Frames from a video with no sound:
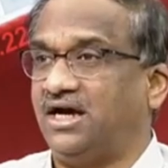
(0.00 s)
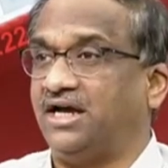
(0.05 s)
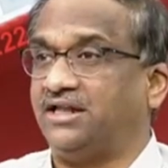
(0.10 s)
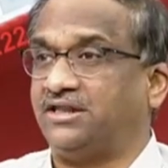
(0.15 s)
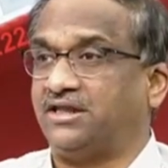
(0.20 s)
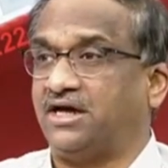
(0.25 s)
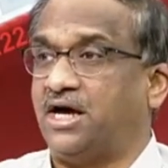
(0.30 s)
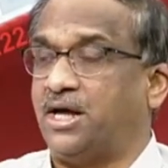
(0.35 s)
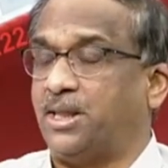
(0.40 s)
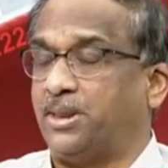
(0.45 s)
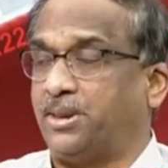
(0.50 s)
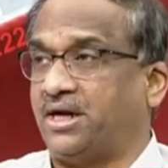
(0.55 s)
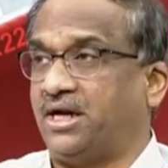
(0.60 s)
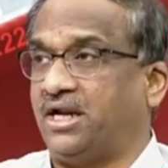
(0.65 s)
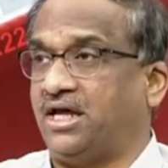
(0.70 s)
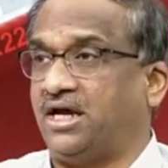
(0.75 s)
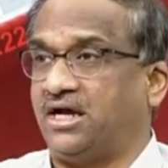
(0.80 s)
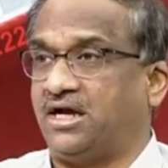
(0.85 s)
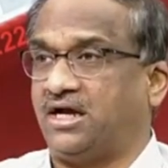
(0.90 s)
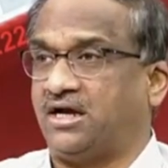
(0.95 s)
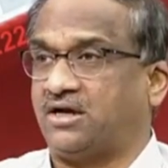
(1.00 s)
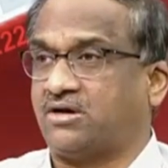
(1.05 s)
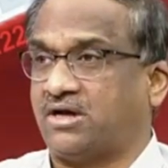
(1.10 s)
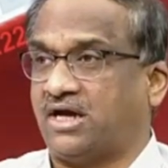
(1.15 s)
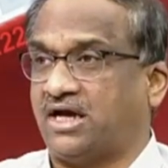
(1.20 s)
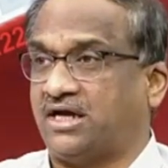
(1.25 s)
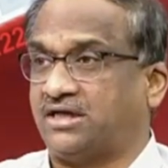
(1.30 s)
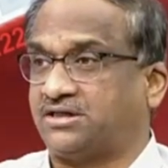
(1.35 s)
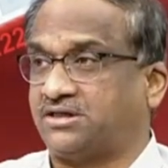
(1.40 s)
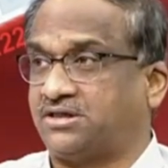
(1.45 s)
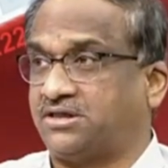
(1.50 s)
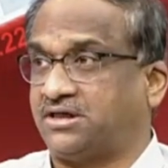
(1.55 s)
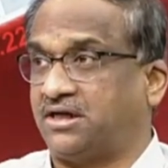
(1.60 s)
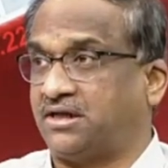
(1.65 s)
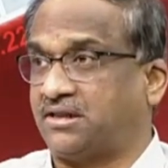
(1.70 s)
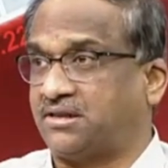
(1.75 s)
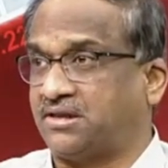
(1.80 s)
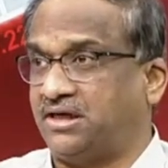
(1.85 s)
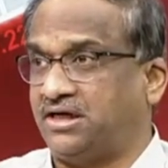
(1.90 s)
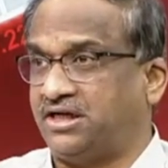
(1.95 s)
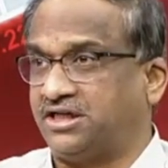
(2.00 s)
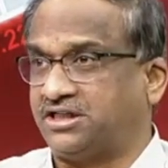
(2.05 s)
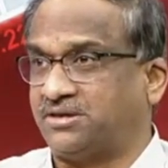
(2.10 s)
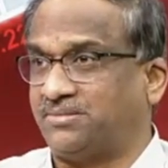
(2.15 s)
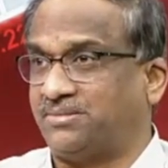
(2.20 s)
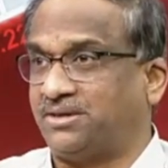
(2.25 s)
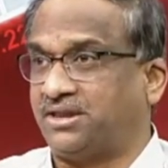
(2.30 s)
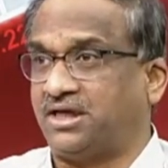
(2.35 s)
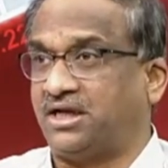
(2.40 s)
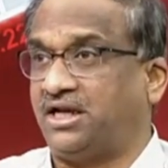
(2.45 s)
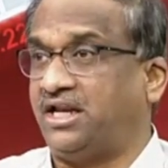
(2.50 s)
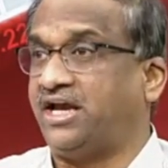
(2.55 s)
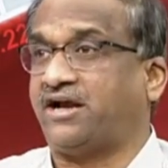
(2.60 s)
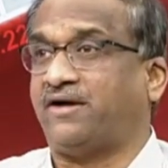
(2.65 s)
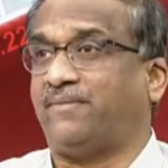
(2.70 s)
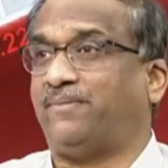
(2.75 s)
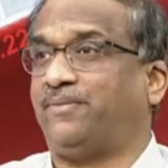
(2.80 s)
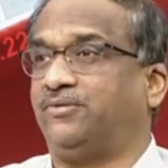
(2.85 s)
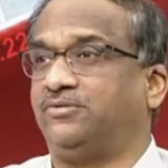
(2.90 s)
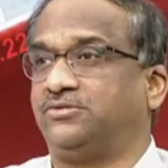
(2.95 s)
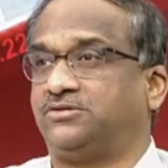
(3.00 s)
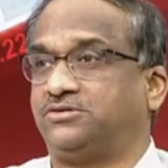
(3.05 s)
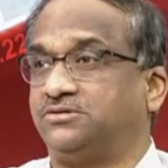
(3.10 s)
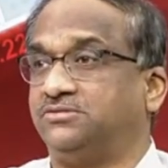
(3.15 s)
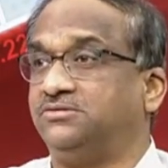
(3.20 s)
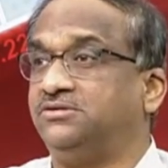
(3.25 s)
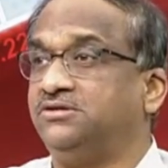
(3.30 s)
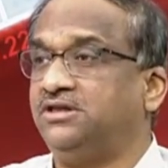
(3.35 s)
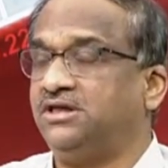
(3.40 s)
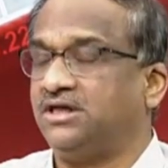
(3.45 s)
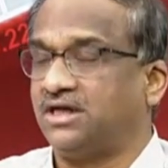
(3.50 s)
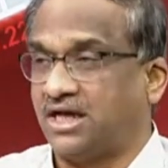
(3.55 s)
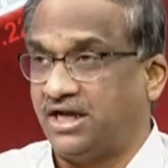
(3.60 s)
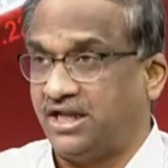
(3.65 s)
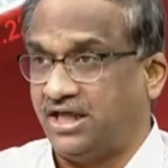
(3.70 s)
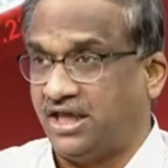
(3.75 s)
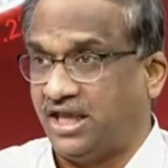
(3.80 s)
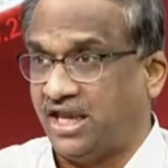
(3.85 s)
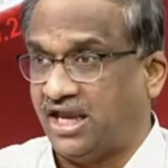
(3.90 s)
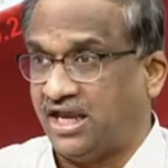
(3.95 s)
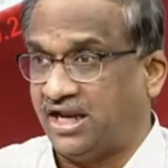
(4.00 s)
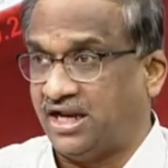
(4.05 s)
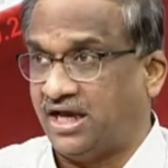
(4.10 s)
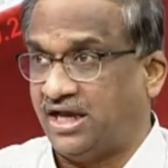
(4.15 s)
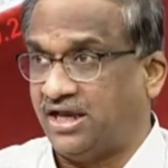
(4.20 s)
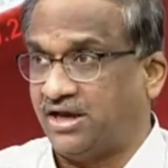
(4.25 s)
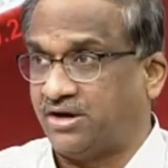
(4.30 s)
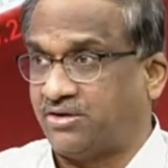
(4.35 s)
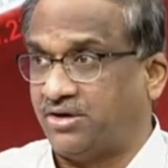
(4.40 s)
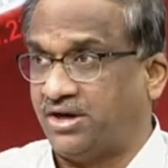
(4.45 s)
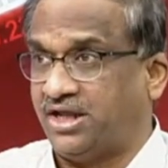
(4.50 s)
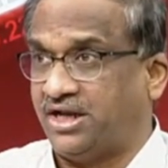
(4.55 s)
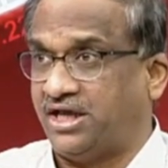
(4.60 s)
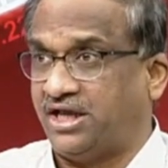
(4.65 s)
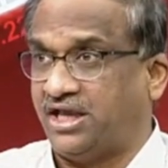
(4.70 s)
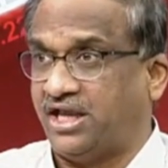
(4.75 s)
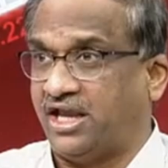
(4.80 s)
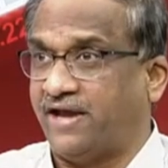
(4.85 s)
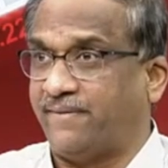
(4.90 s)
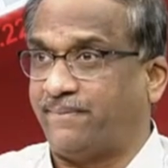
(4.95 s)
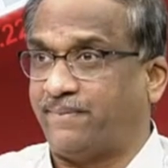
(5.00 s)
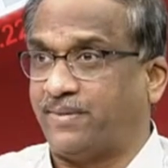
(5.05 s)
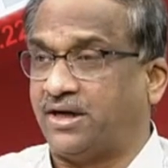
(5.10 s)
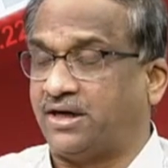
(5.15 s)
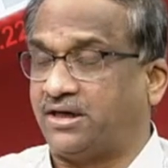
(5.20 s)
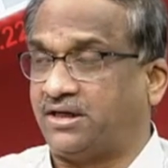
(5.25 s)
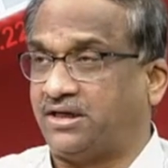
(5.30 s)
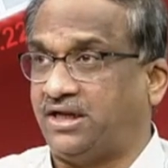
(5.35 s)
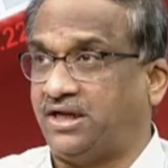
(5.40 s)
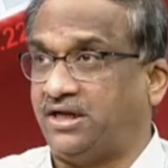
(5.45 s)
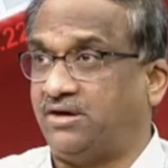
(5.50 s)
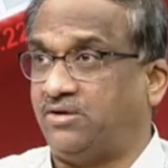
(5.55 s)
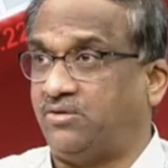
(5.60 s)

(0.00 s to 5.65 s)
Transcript: అయితే ఆంధ్రలాగా కాస్ట్ కన్సల్టేషన్ అంతా లేకపోవచ్చు కానీ ఏ నాయకుడైనా ఏ పార్టీ అయినా